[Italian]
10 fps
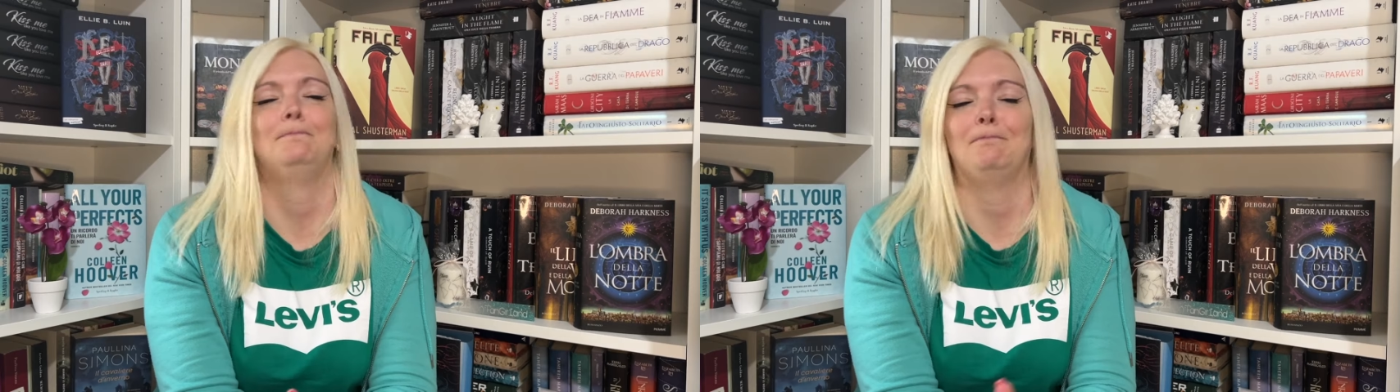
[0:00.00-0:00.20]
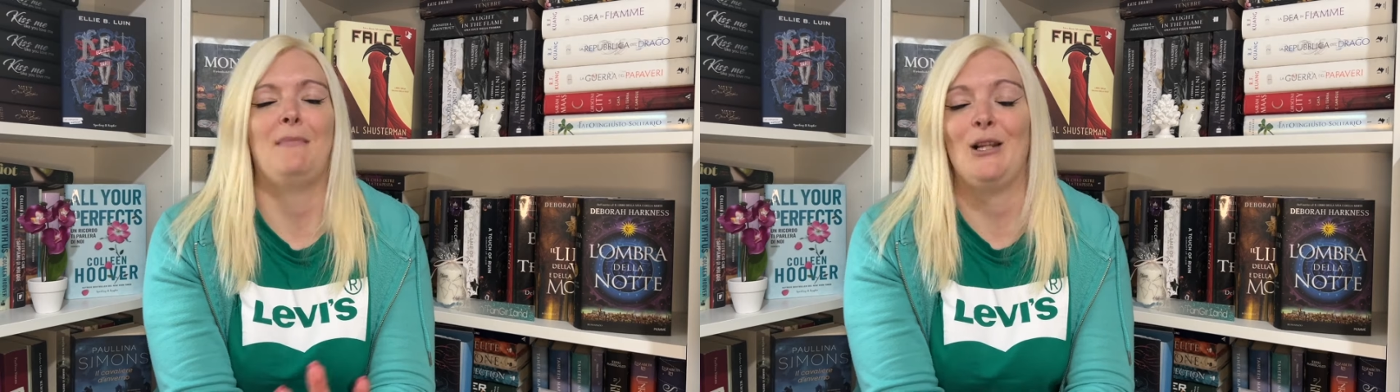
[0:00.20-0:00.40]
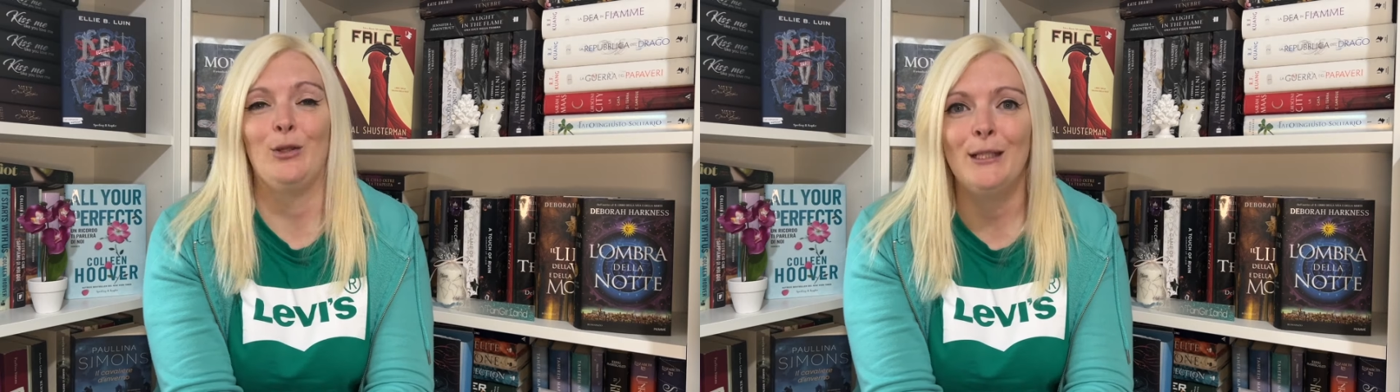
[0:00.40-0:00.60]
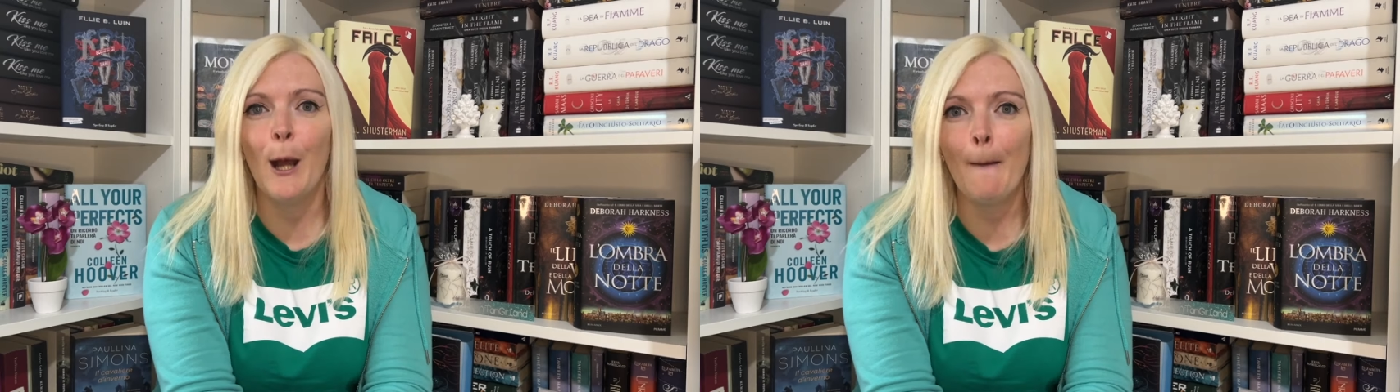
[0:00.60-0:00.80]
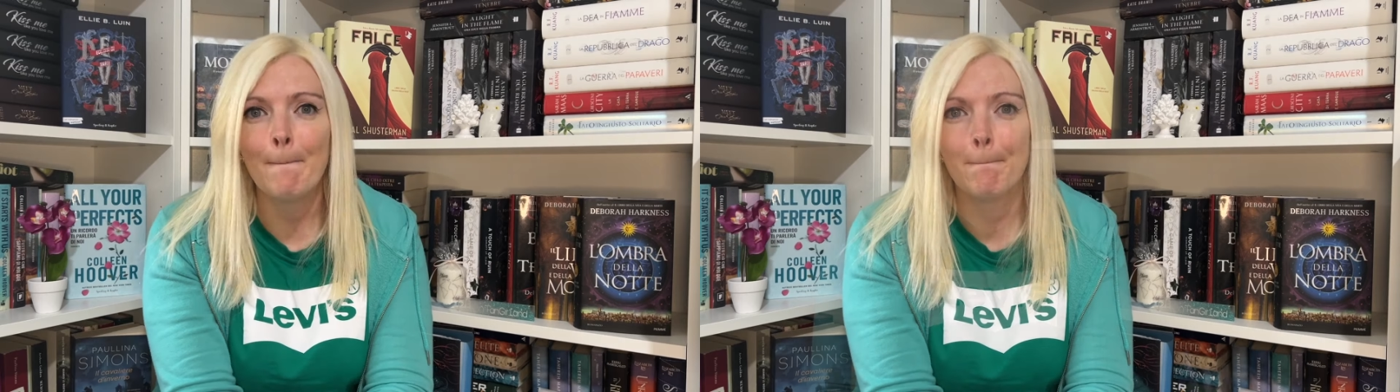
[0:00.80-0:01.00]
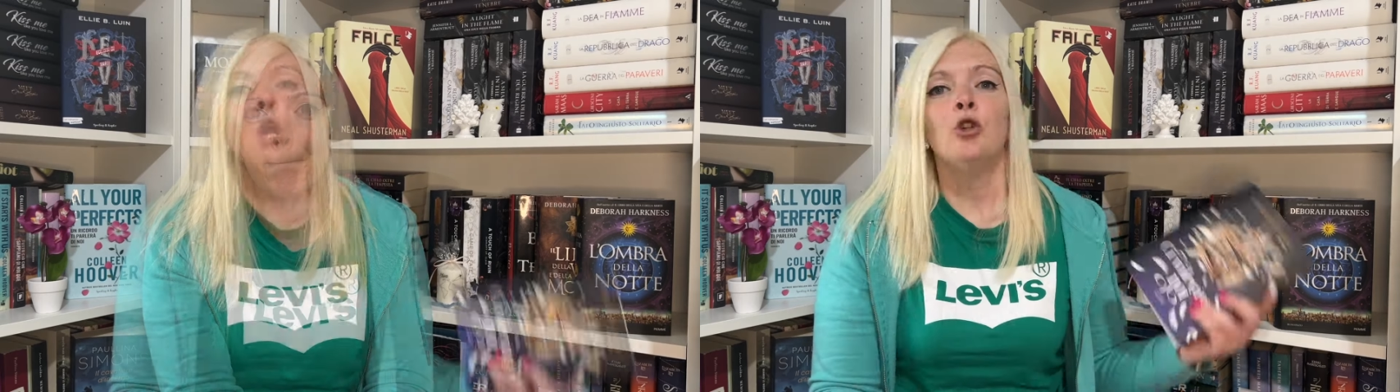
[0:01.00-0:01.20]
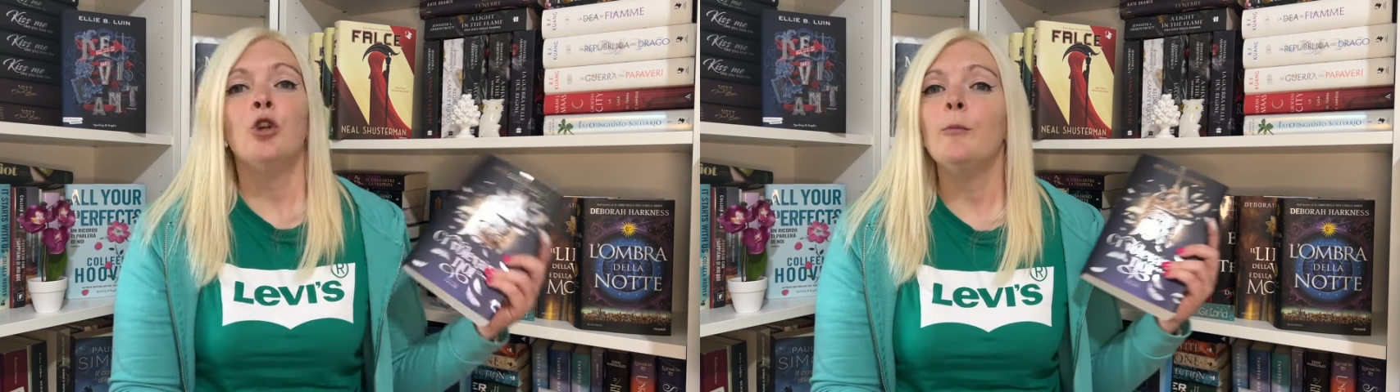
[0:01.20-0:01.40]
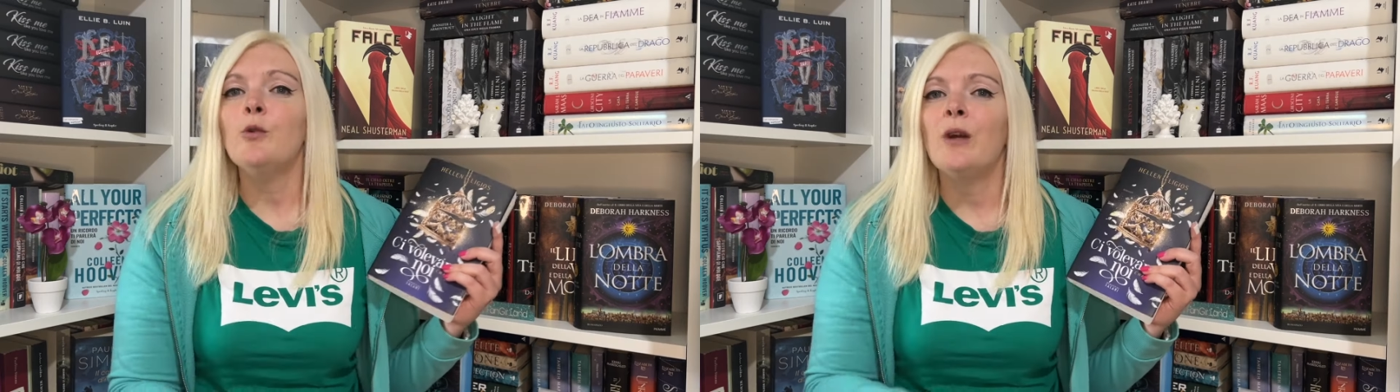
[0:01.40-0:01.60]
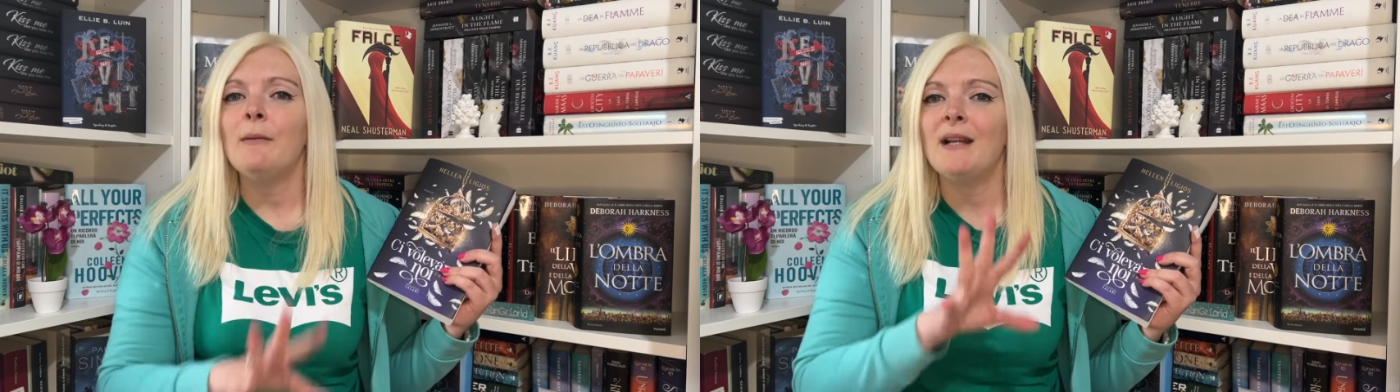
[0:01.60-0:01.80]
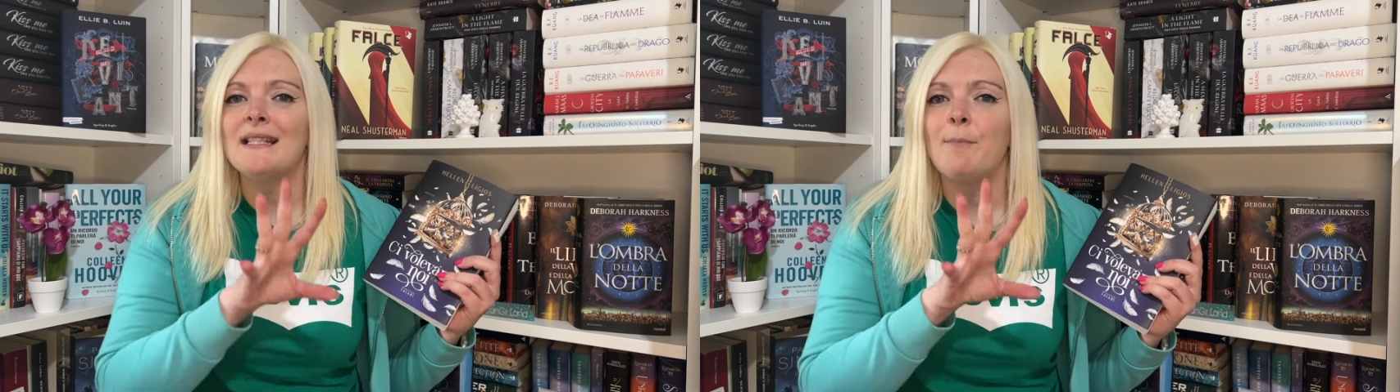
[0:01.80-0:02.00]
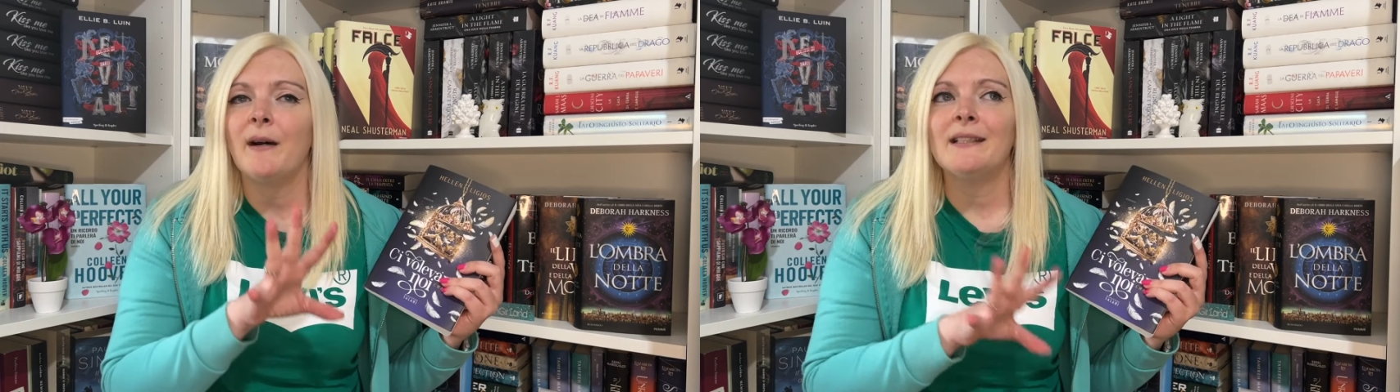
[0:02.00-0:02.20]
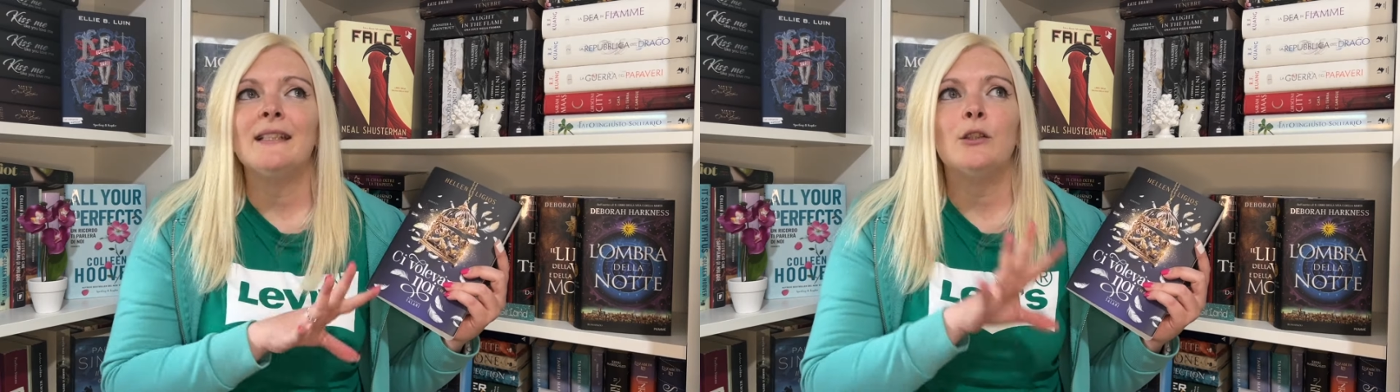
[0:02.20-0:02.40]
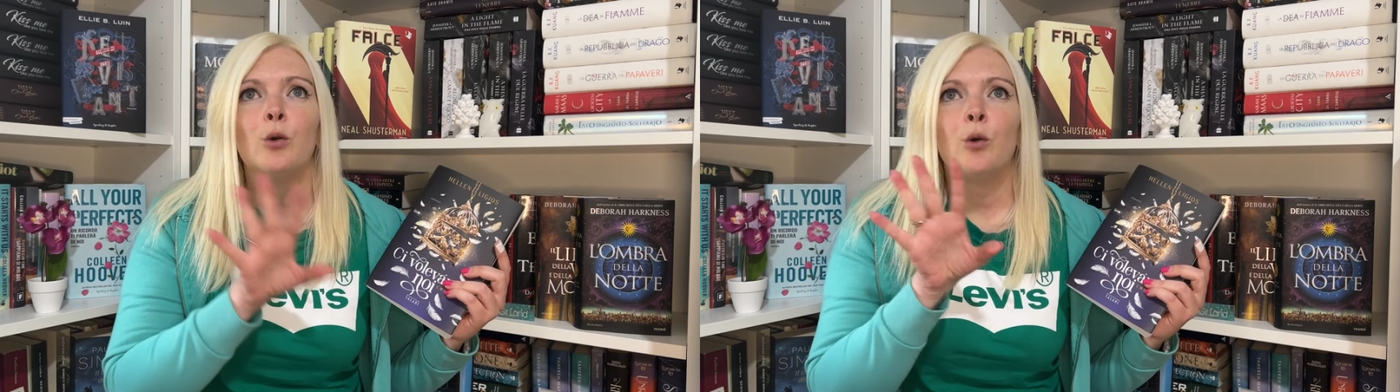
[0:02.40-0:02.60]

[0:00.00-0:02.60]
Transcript: meglio di no. Comunque il mese è partito